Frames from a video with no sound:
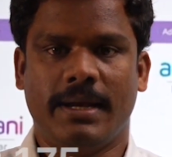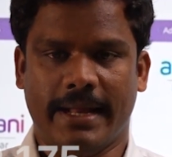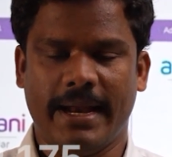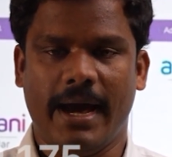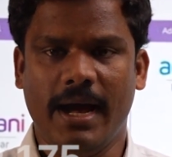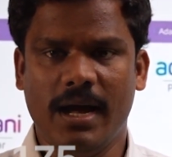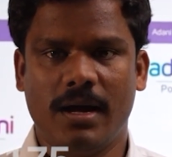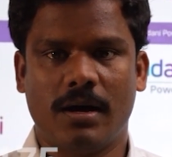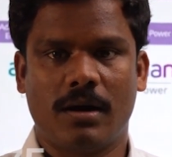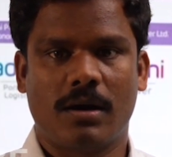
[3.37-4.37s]
నిన్న
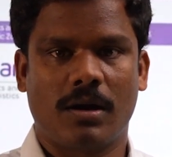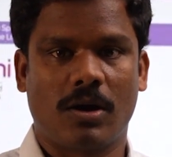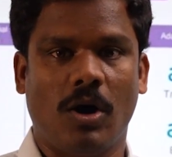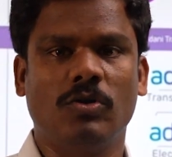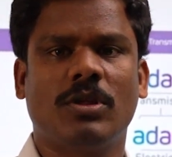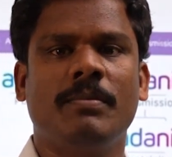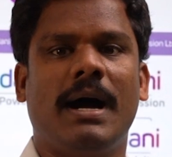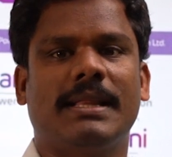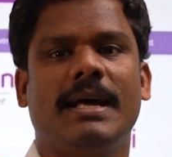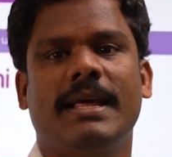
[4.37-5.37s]
గౌతమ్
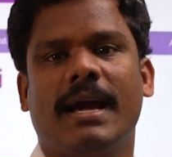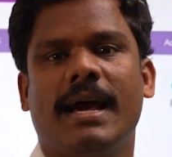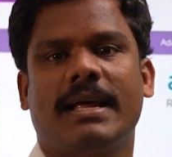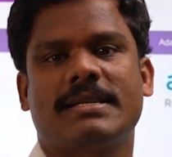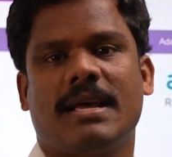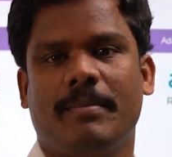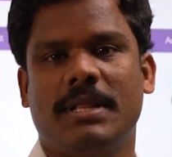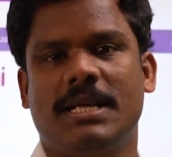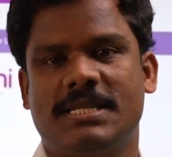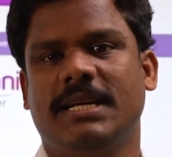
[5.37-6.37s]
అదానీ గారికి
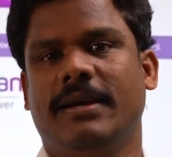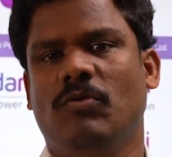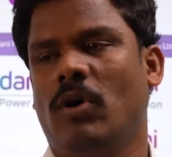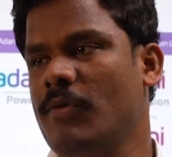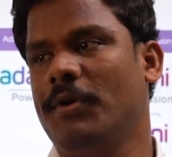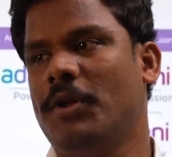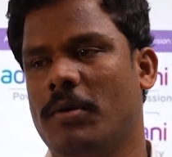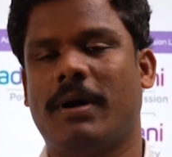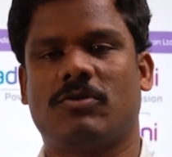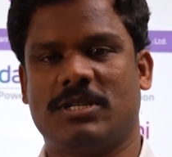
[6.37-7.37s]
సంబంధించి ఒక వీడియో
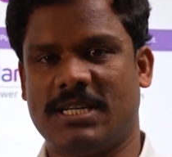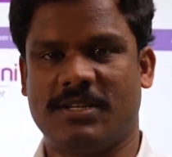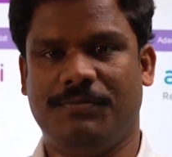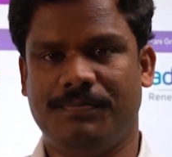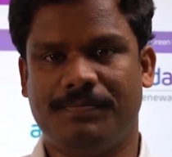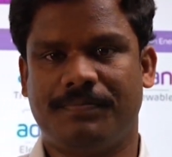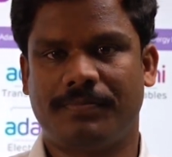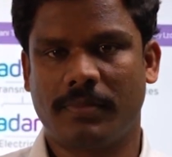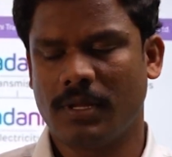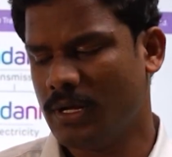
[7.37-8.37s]
మనం చేసాం
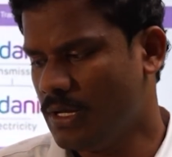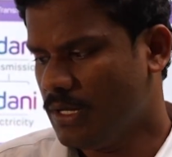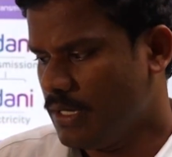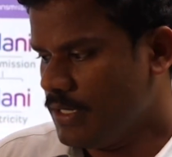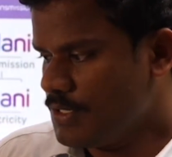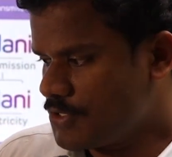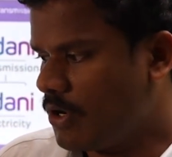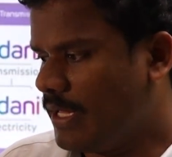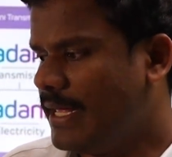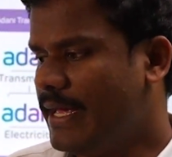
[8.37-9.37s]
సో
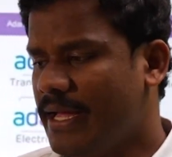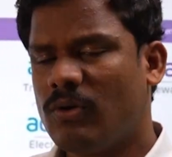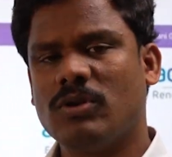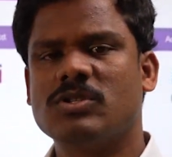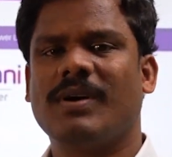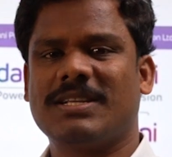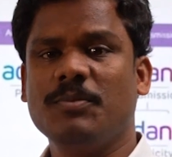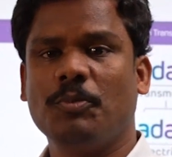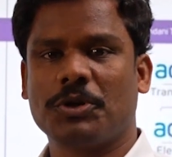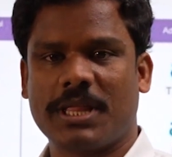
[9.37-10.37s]
అది కొంచెం
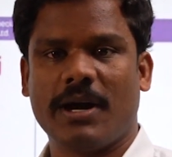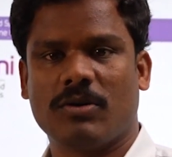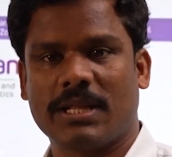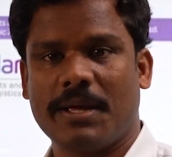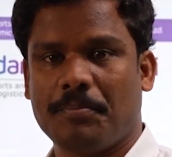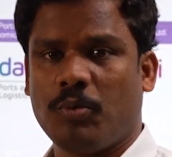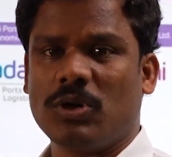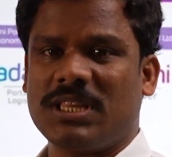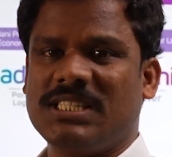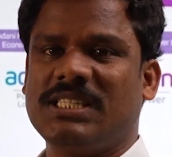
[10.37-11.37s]
అసంపూర్తిగా ఉంది
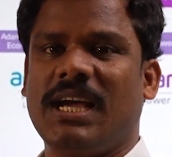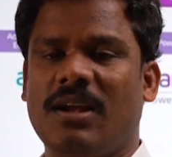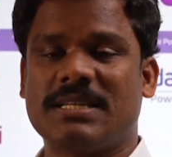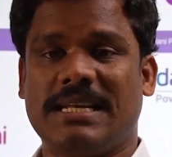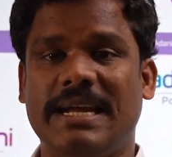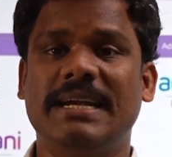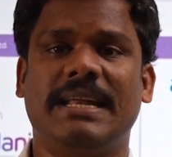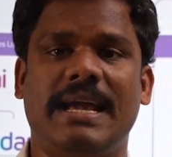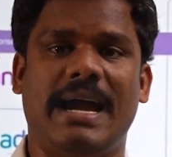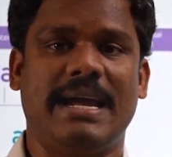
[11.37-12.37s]
పూర్తి స్థాయిలో అసలు
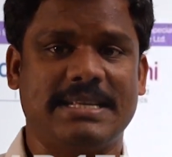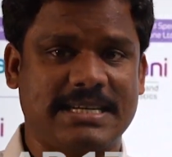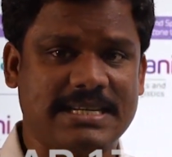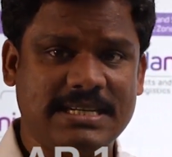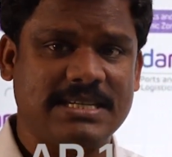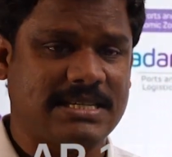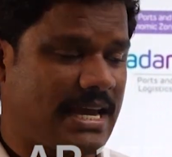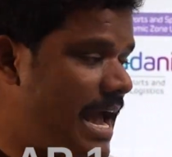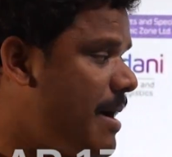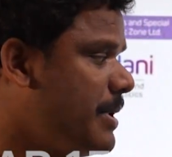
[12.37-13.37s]
ఏంటి ఆయన చేసిన
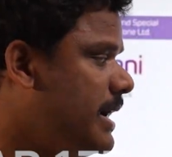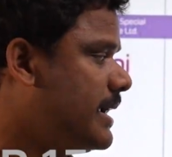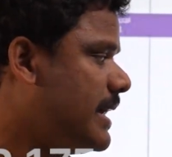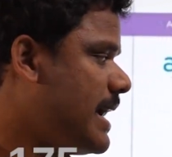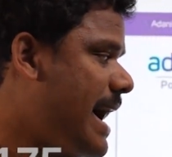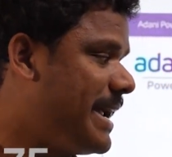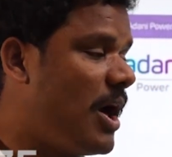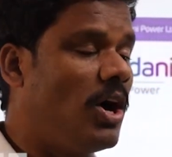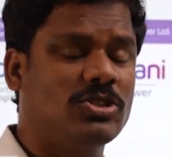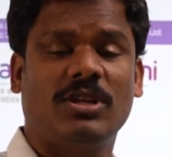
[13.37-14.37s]
స్కామ్ ఏంటి ఆయన
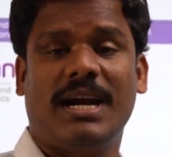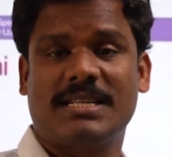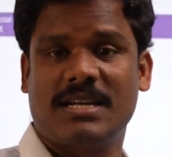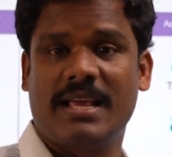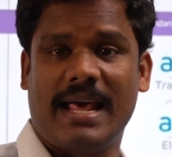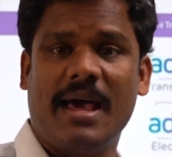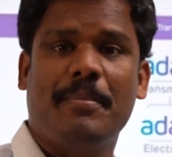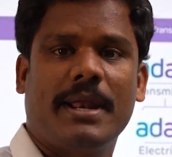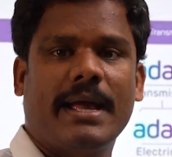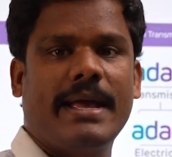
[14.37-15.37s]
ఆస్తులు అసలు ఎలా
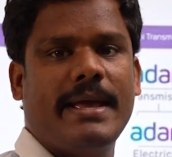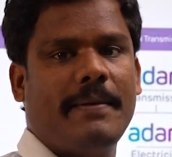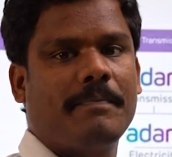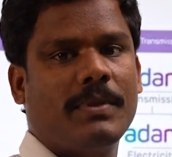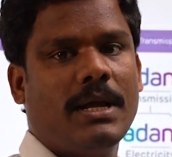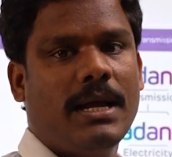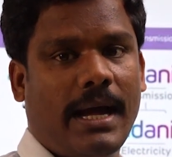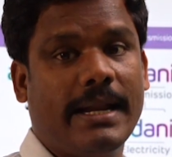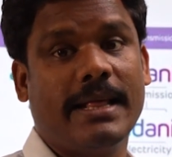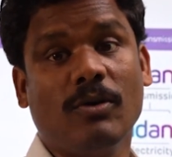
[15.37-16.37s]
పెరిగాయి
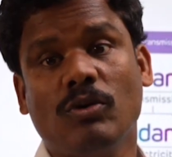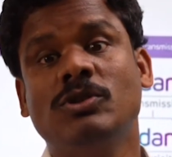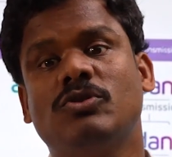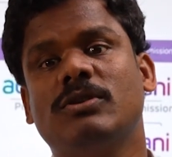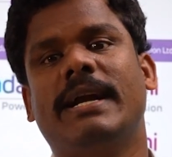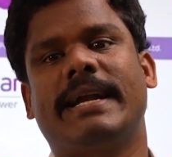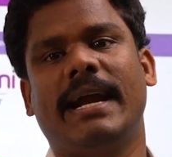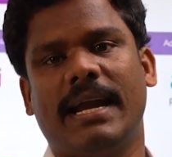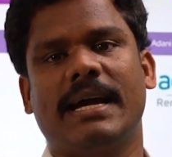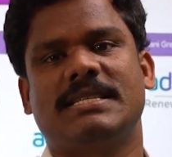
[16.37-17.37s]
అనేది ఇంకొంచెం
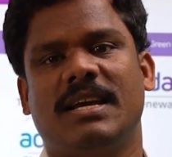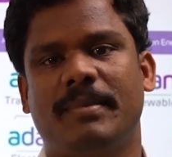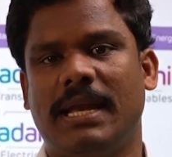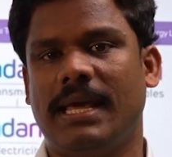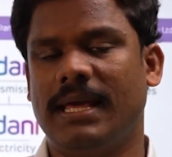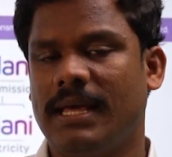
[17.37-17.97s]
డీటెయిల్డ్గా చేయమని